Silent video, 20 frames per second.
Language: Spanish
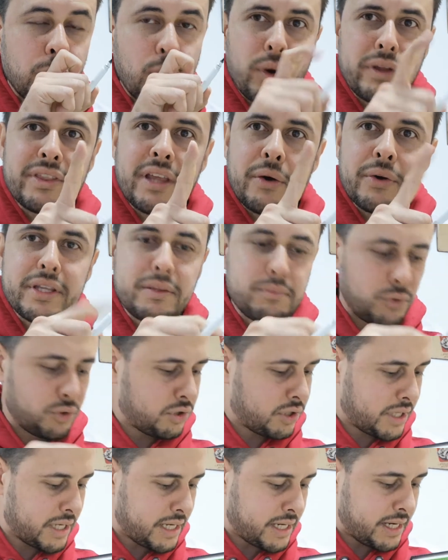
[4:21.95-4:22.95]
Juan David
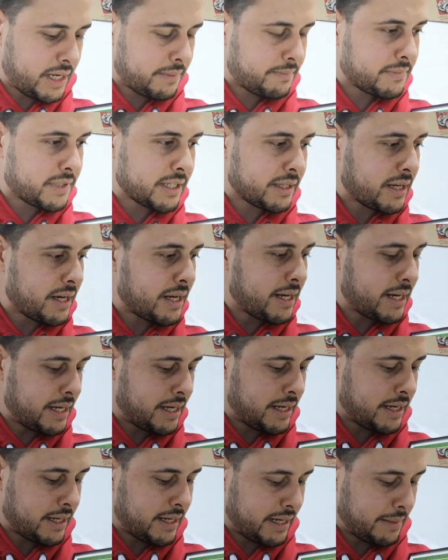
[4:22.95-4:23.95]
Mosquera, se trae
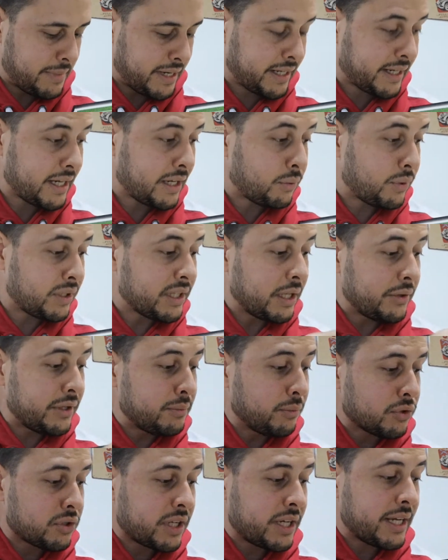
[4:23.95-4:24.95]
la, marca de Juan
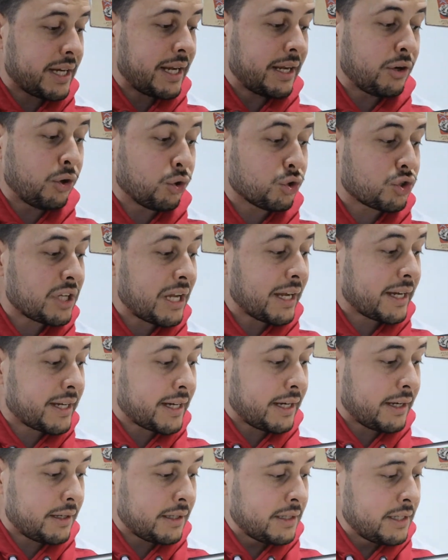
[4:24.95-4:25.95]
David Mosquera, lo
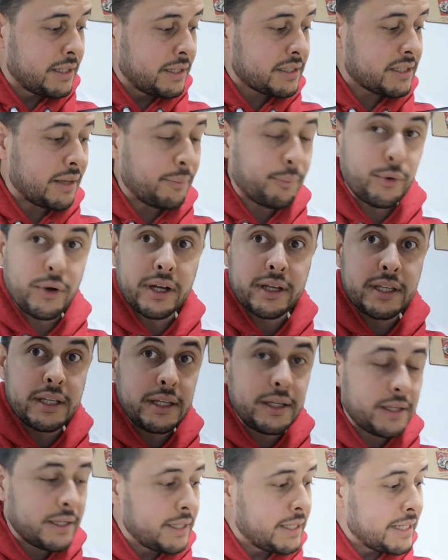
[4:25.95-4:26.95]
saca, están por
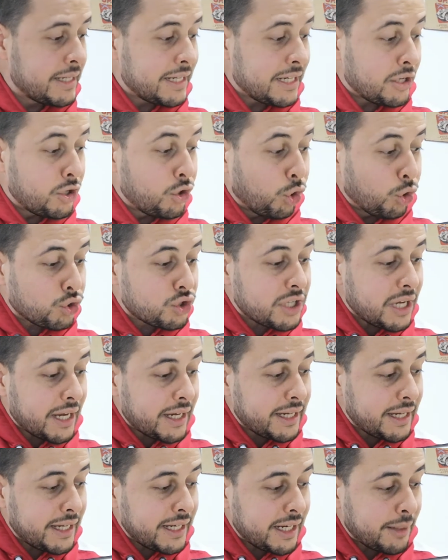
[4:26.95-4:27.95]
aquí, lo
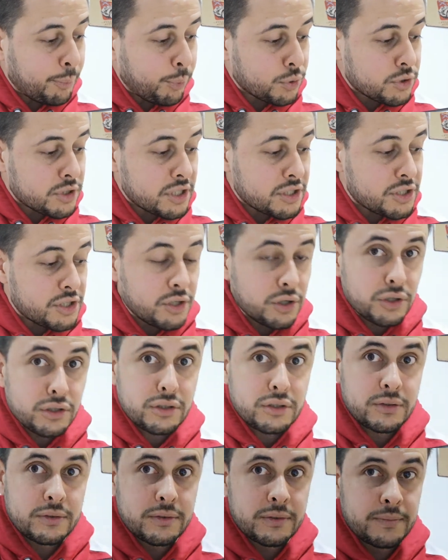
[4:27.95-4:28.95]
saca de la
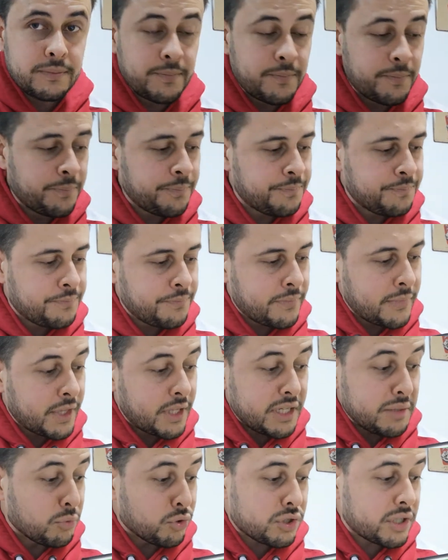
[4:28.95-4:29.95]
posición
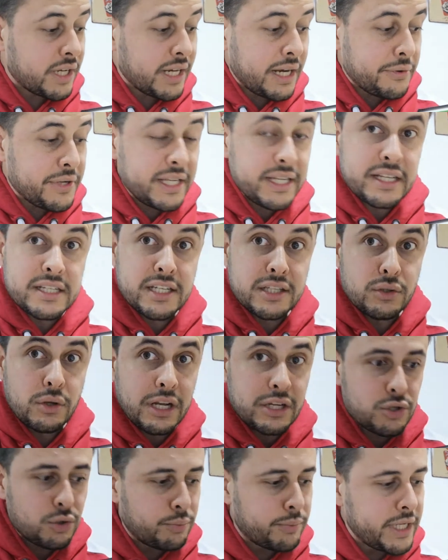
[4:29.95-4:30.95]
y Mosquera viene
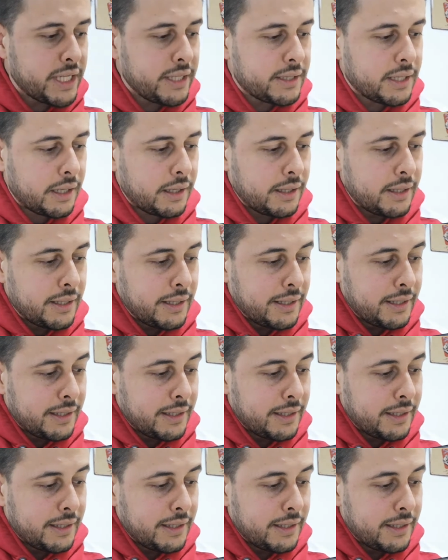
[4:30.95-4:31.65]
haciendo la sombrita,